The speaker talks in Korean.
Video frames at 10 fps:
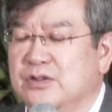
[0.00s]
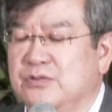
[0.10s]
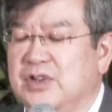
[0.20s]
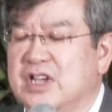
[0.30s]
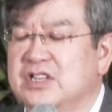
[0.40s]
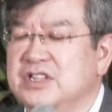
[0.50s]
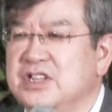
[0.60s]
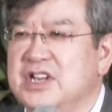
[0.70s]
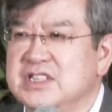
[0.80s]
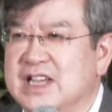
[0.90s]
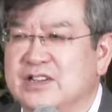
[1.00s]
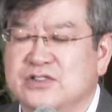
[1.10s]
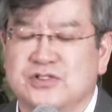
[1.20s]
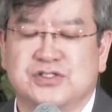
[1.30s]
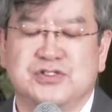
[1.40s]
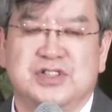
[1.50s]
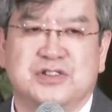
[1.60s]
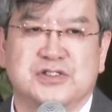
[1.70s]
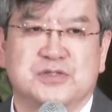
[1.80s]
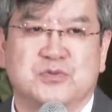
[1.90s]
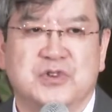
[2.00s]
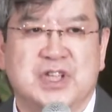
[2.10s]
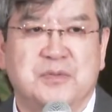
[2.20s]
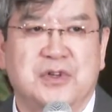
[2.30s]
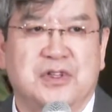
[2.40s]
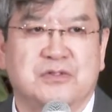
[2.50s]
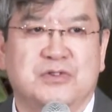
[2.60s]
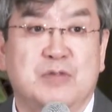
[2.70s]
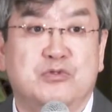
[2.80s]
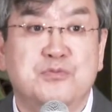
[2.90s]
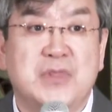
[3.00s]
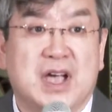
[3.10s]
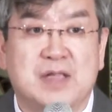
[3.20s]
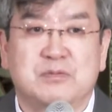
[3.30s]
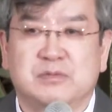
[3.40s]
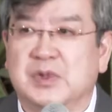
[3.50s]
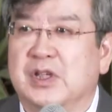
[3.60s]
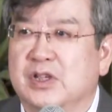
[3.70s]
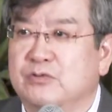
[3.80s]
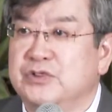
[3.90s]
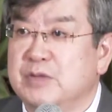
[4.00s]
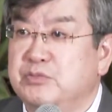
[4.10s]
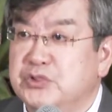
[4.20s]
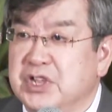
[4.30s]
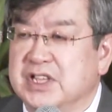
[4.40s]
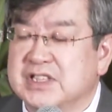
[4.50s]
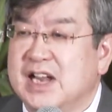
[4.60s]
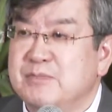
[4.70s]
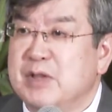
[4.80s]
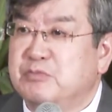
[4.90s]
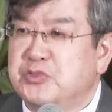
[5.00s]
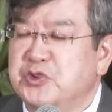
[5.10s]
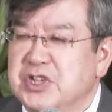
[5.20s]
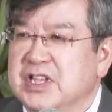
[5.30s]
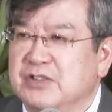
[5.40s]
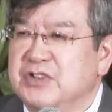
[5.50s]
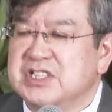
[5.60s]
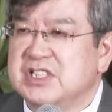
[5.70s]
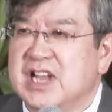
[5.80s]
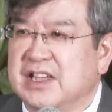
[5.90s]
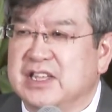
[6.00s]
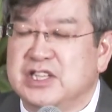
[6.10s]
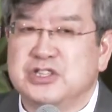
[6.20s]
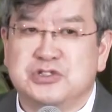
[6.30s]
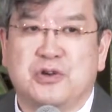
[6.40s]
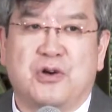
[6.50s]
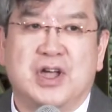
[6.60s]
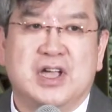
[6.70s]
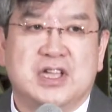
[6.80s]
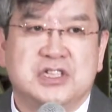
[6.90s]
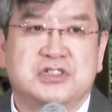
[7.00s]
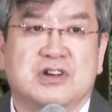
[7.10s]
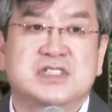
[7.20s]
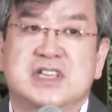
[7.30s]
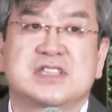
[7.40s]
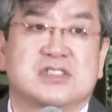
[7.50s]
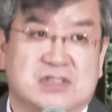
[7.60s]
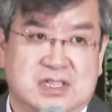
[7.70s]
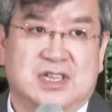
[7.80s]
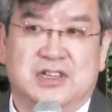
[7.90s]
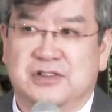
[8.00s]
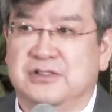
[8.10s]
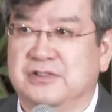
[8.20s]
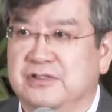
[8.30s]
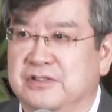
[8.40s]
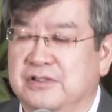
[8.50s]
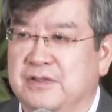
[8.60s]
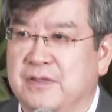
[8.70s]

우리가 흔들리지 않을 수 있는 것은 뭐냐면 우리의 분명한 우리의 뿌리 삶의 뿌리 우리 신앙의 기초 정체성이에요.